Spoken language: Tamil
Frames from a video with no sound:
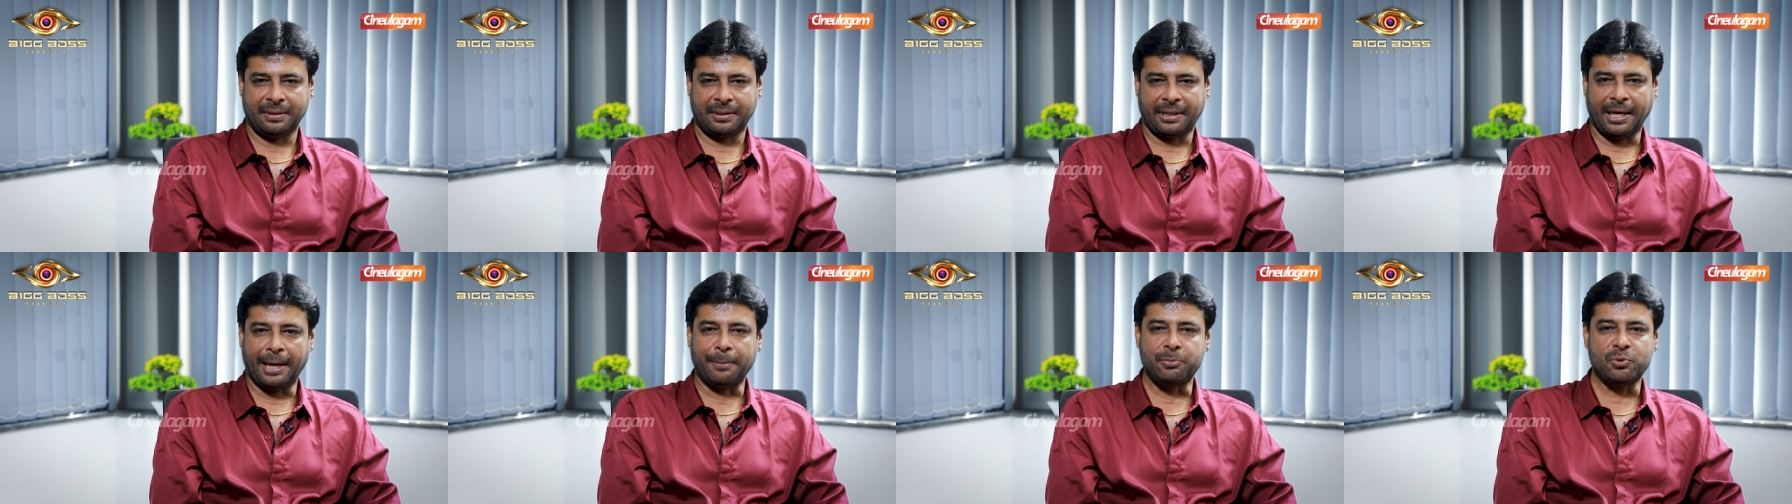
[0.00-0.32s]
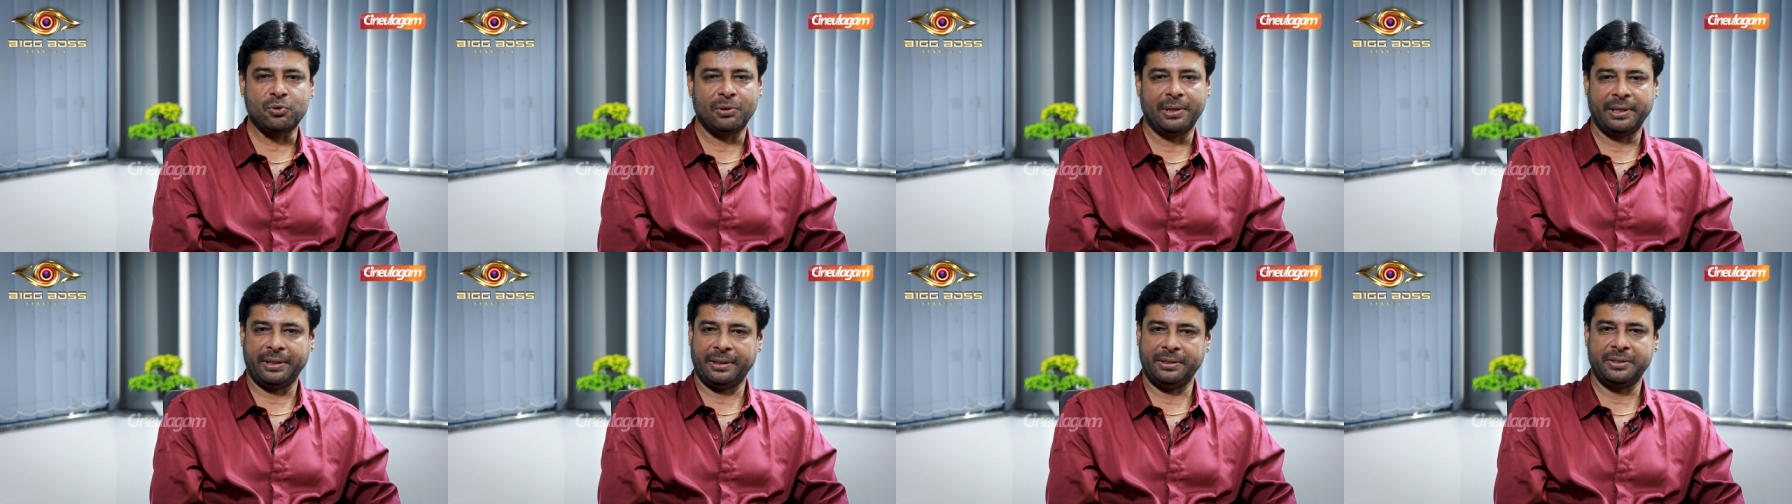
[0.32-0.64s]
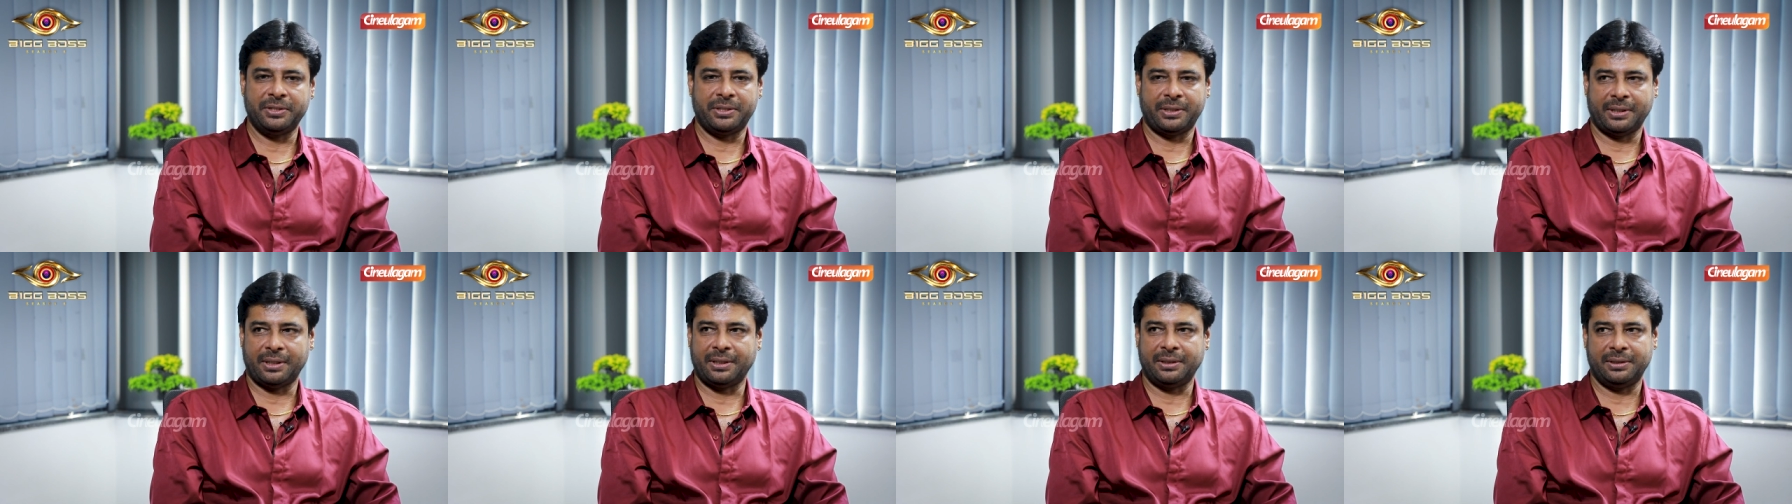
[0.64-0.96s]
கேப்சூலிங்
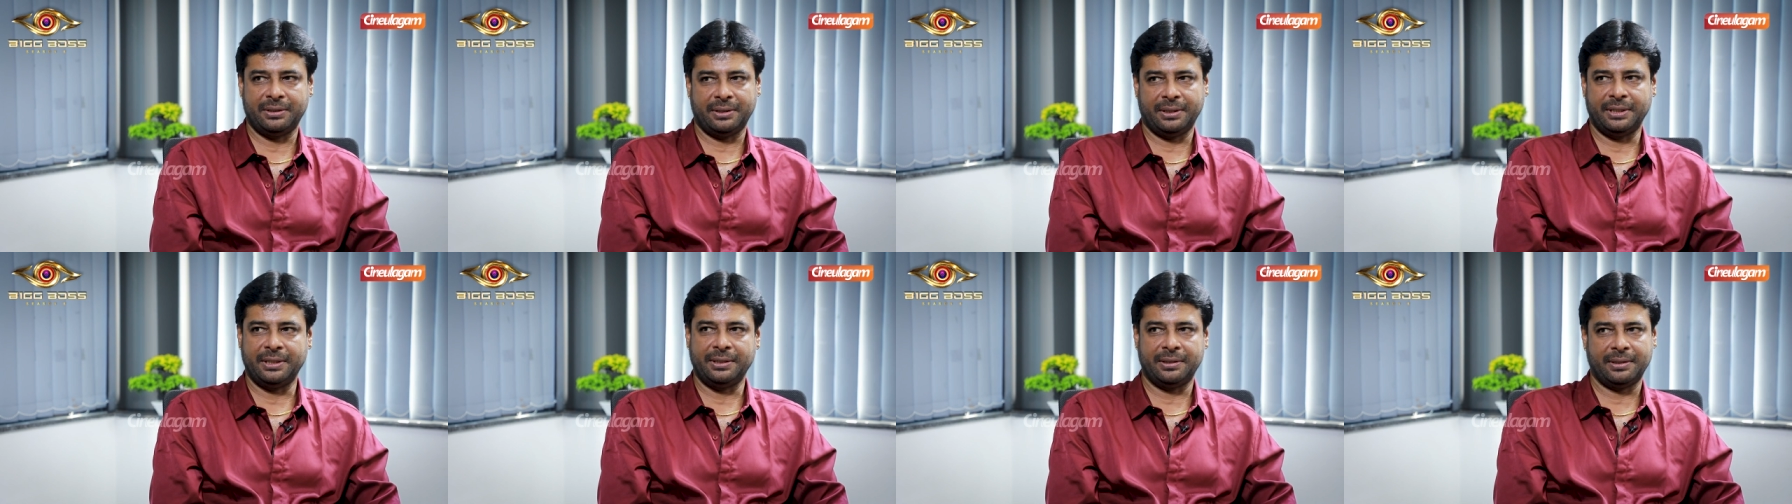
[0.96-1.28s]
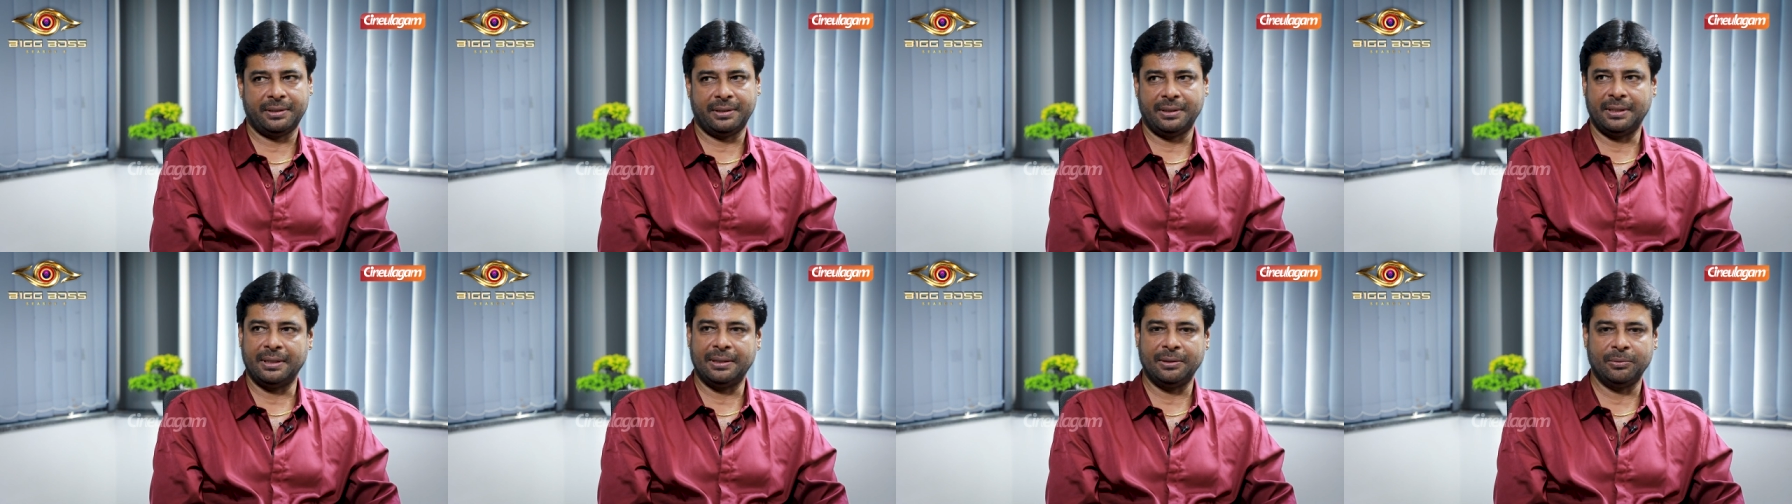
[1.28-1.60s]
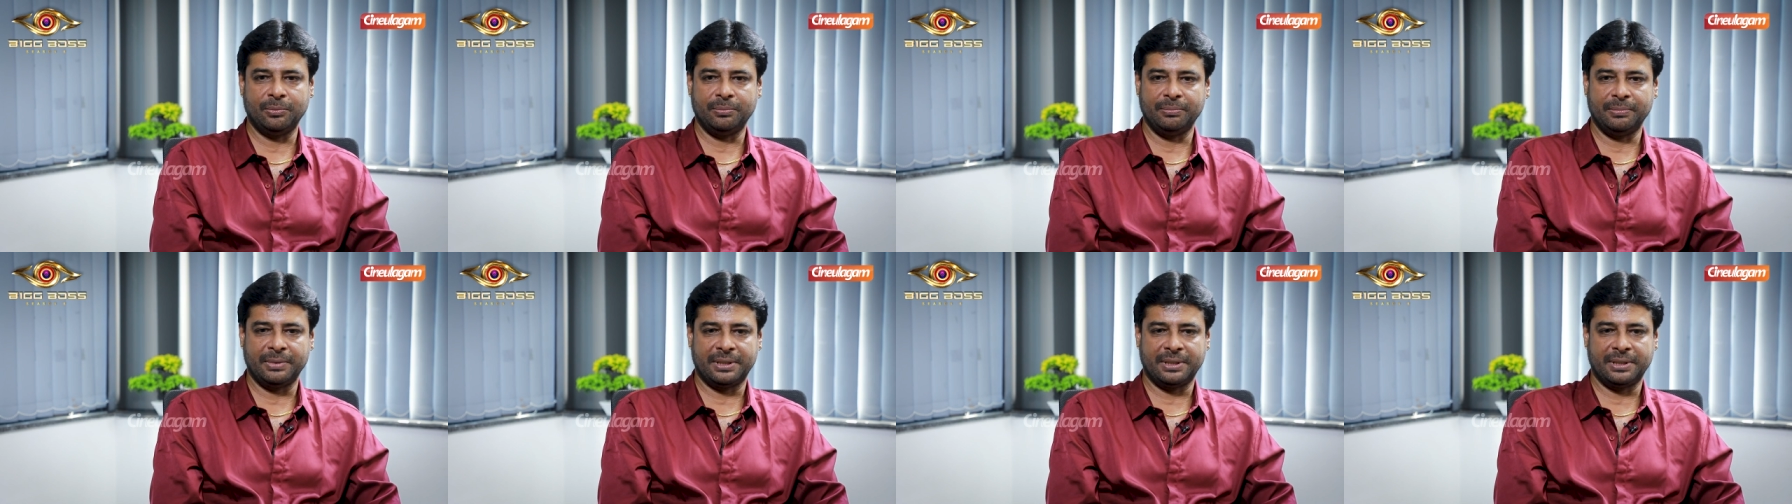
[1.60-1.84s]
இன்சார்ஜ் எடிட்டர் ரெண்டும்